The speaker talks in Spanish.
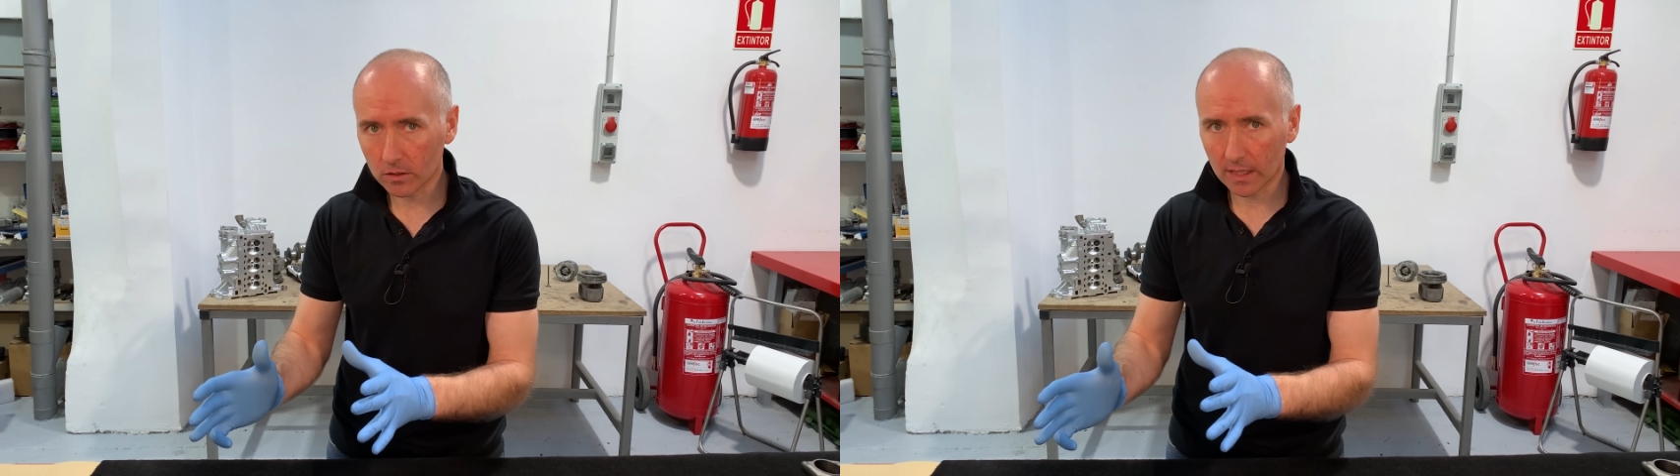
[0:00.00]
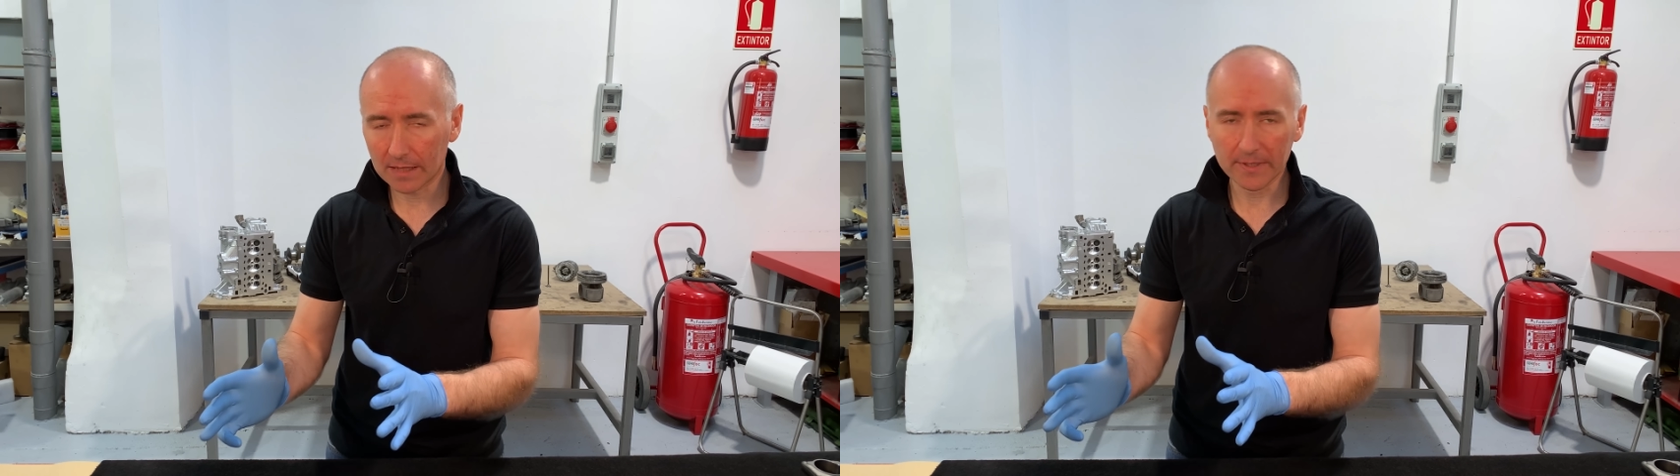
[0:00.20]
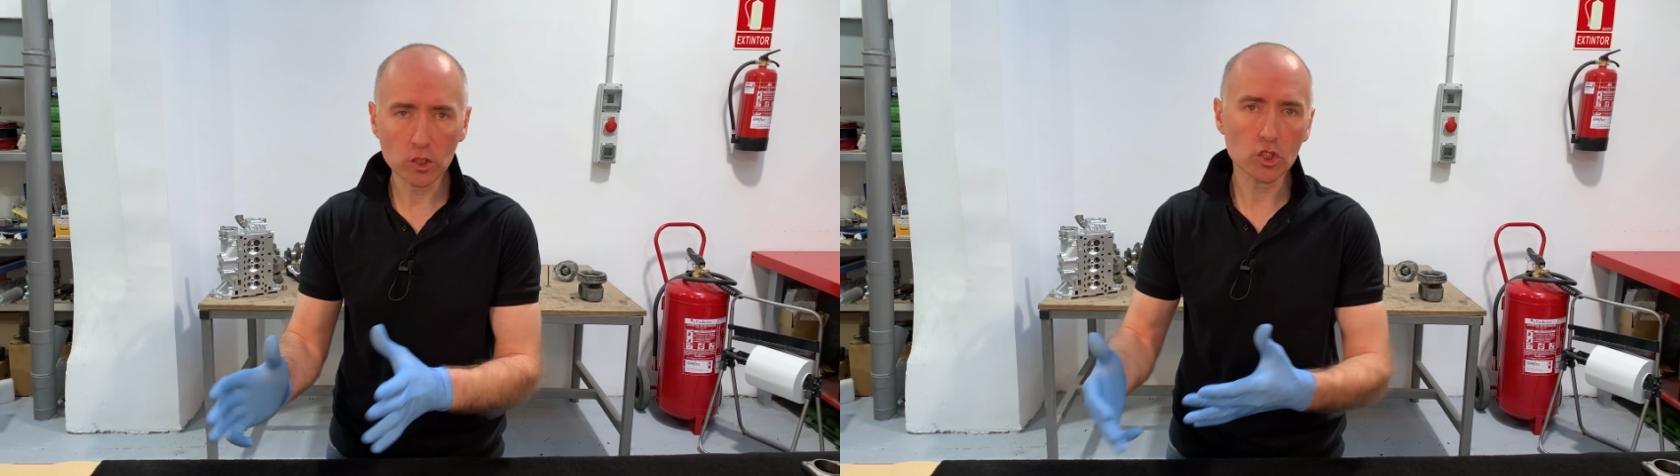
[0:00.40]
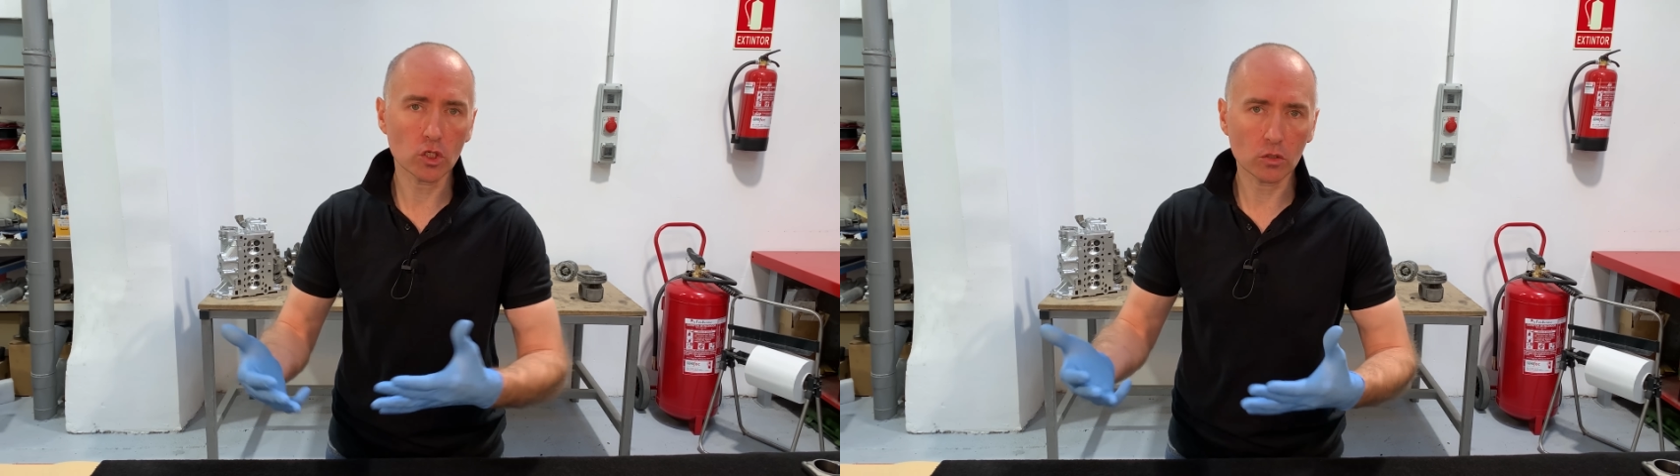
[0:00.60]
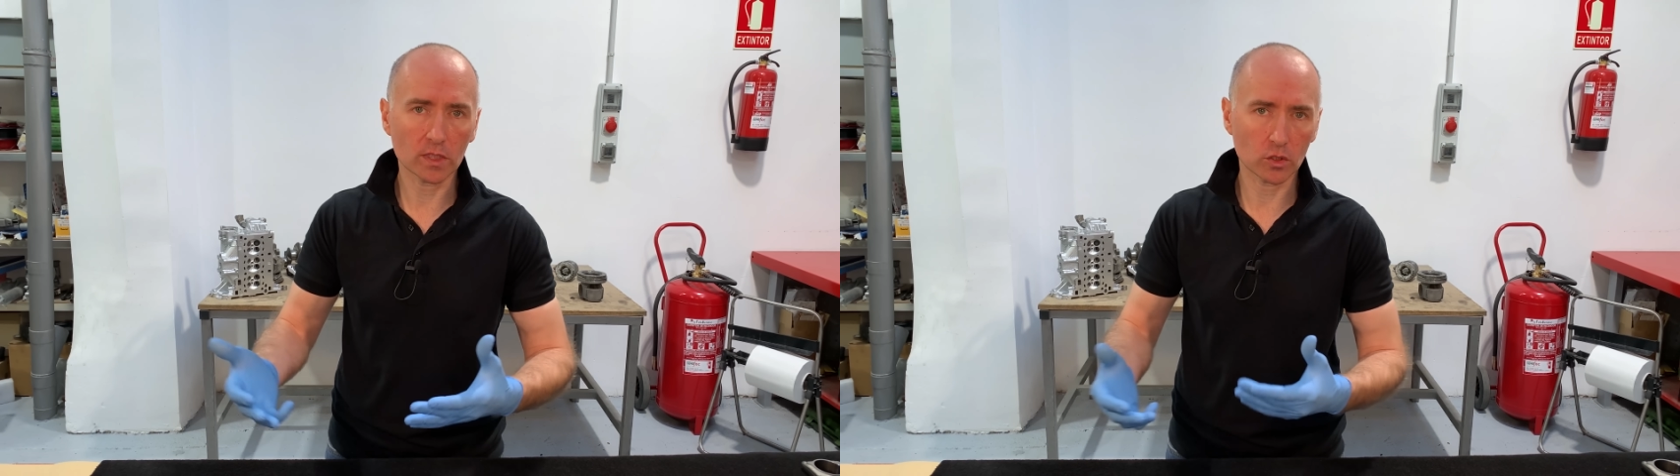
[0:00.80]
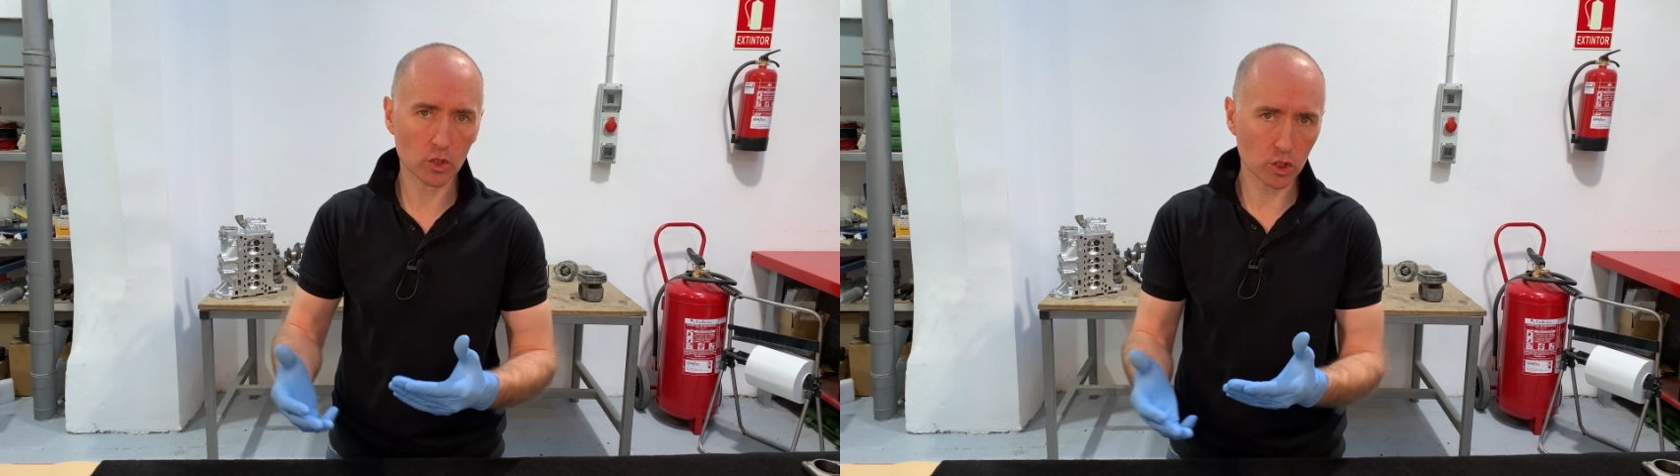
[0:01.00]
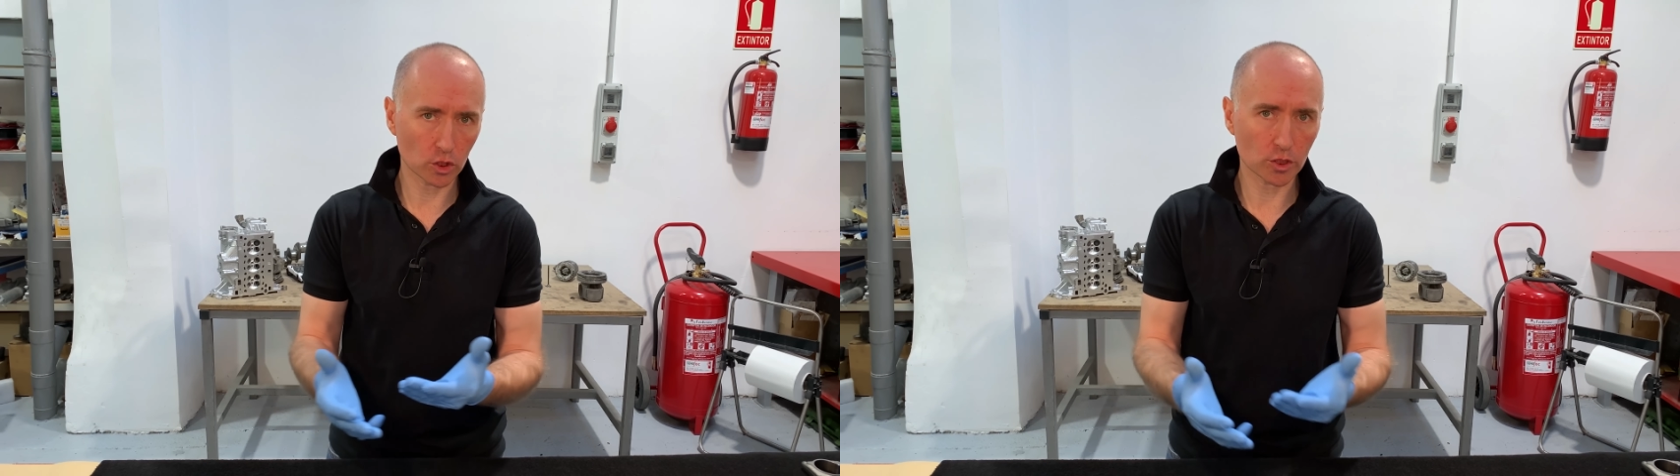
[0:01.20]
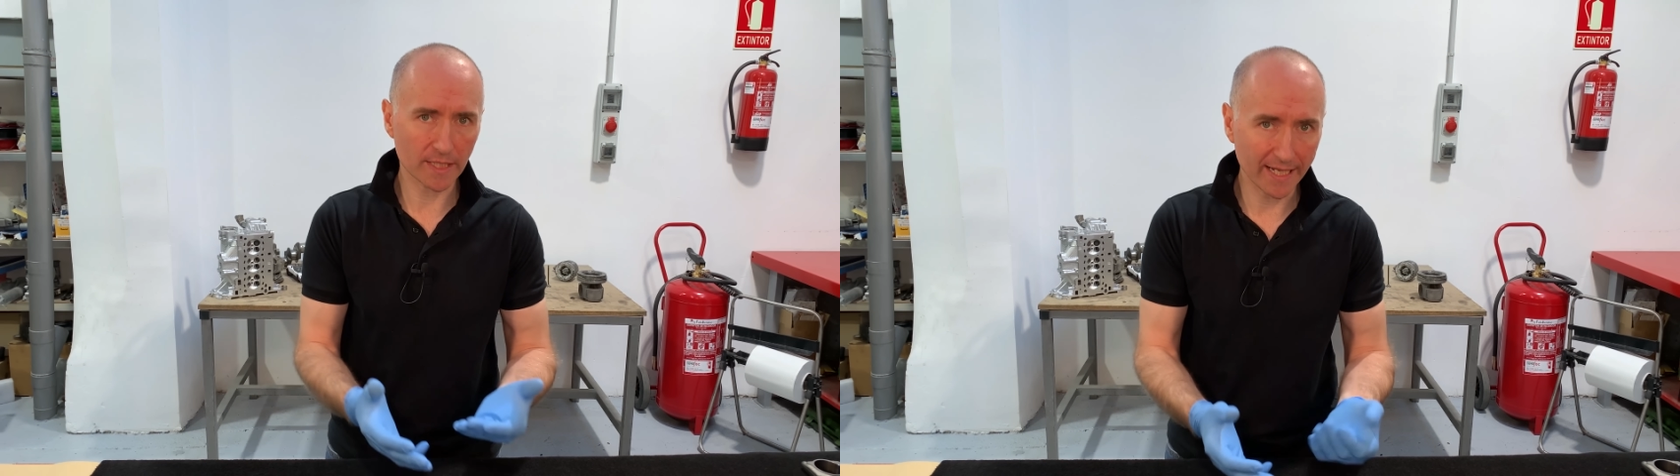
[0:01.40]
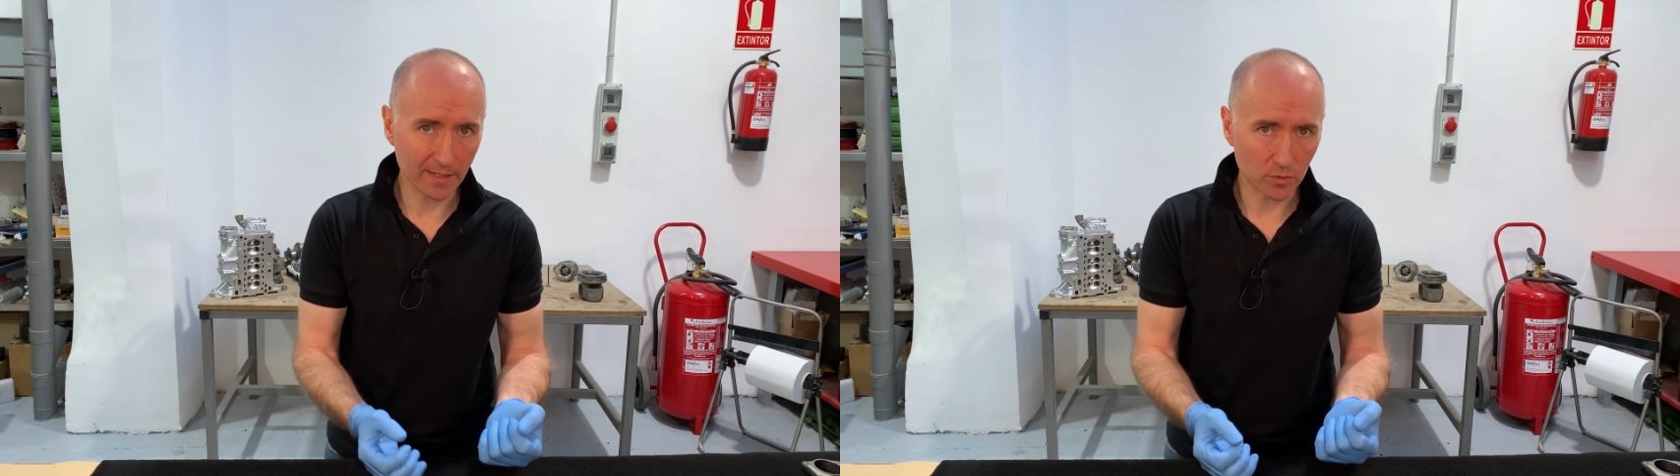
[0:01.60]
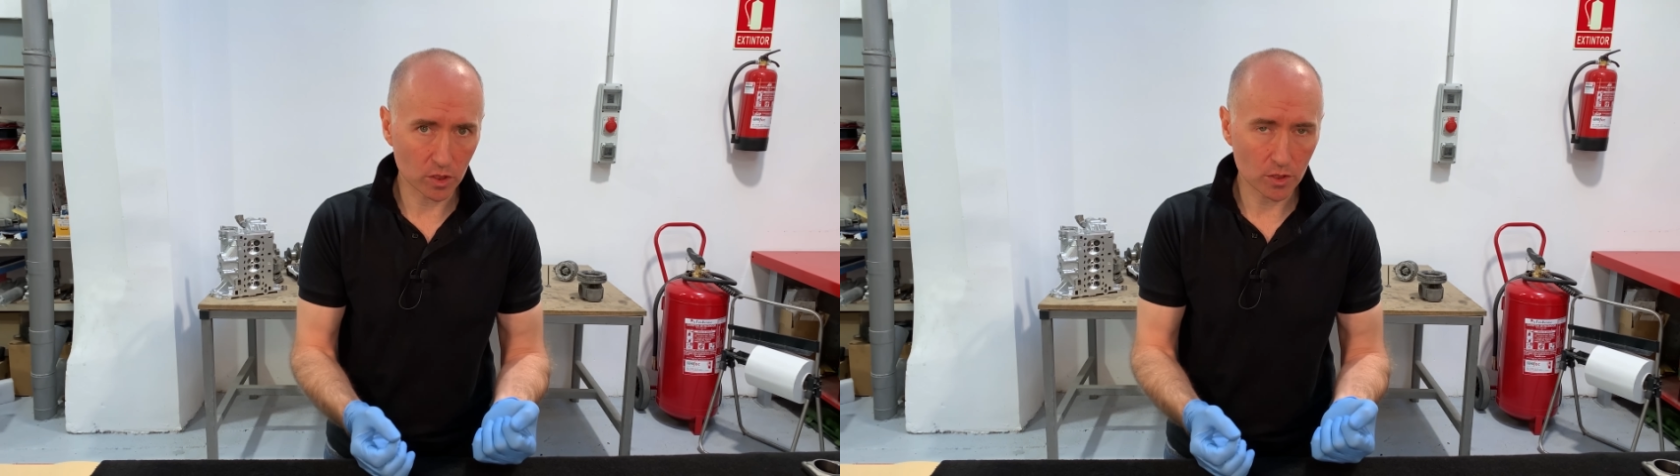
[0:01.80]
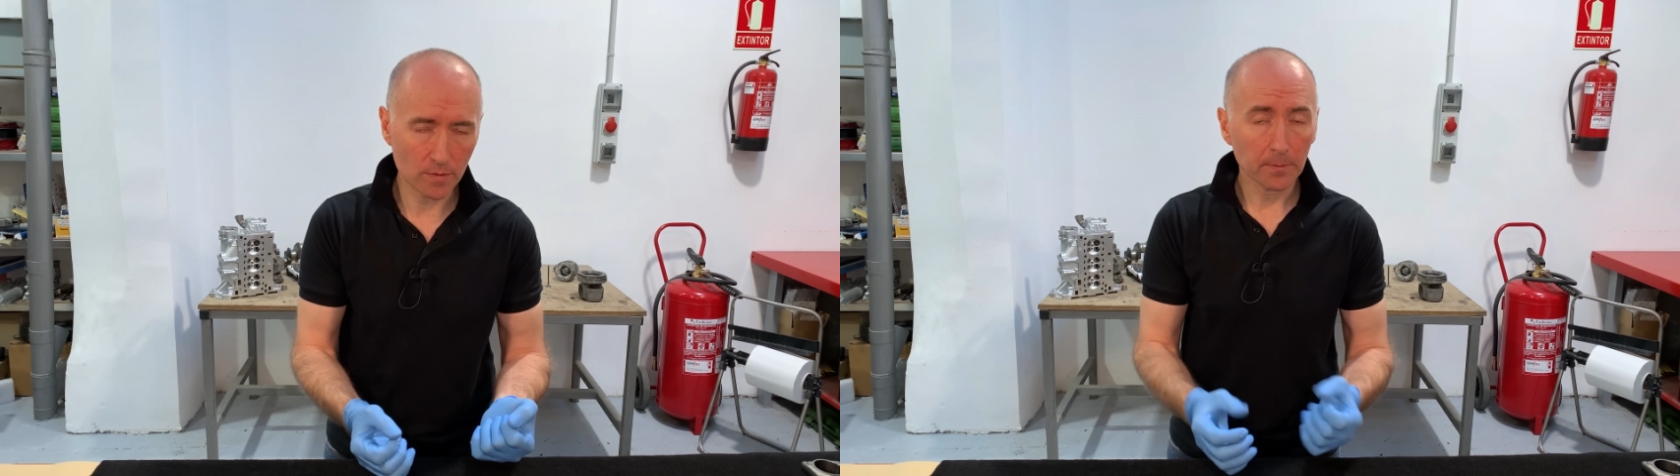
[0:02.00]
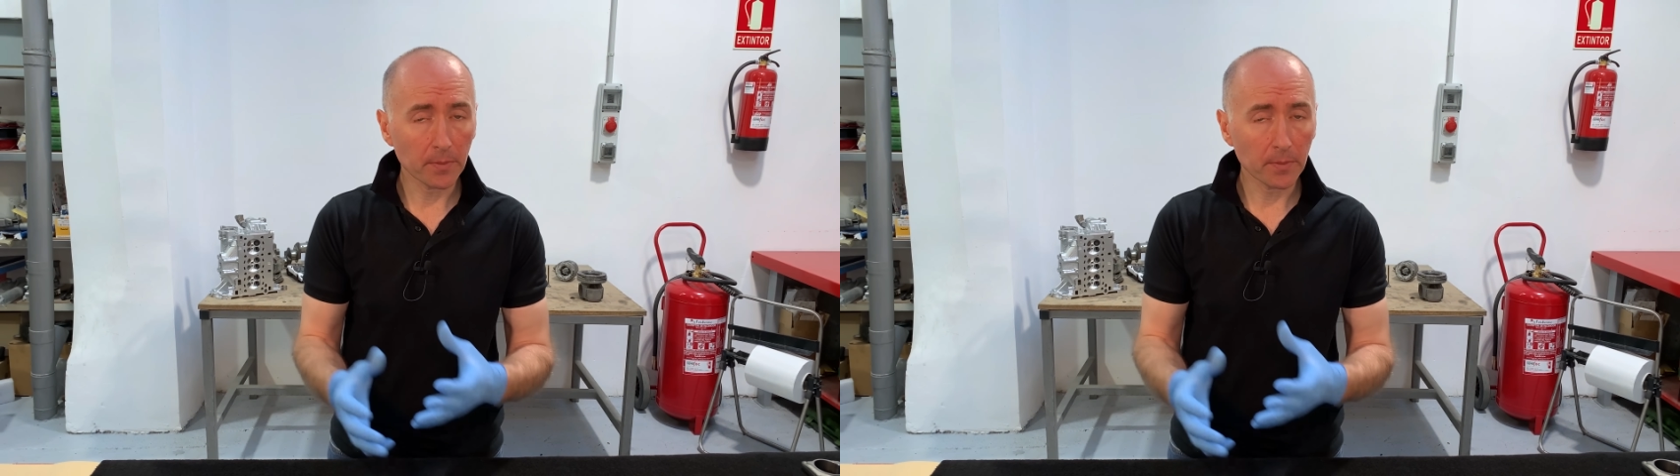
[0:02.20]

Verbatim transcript: al menos no cuando nosotros queramos.